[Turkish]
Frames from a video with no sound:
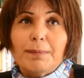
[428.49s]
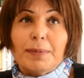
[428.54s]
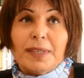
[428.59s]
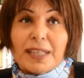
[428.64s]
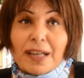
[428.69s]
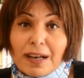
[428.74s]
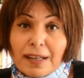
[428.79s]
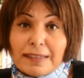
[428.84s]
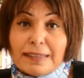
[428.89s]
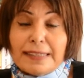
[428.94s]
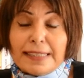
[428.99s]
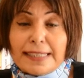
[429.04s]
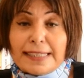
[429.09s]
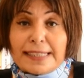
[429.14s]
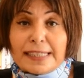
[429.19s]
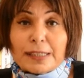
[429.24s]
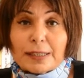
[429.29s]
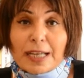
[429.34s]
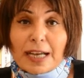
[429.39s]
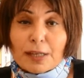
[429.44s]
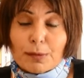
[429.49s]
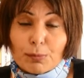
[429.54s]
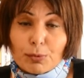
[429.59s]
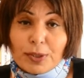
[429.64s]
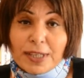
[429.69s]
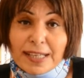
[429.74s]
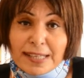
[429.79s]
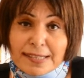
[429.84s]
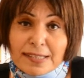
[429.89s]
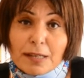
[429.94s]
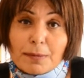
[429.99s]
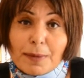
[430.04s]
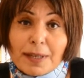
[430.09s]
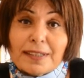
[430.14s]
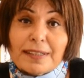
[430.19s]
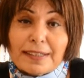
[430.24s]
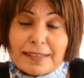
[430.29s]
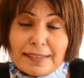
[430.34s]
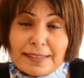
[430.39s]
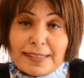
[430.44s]
bir anlayış. Yani bu yeni
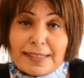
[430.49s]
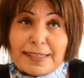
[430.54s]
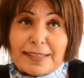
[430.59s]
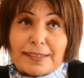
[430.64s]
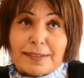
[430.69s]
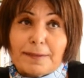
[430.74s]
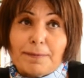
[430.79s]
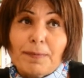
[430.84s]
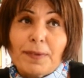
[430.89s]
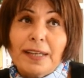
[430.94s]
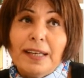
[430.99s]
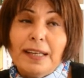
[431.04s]
zaman anlayışı.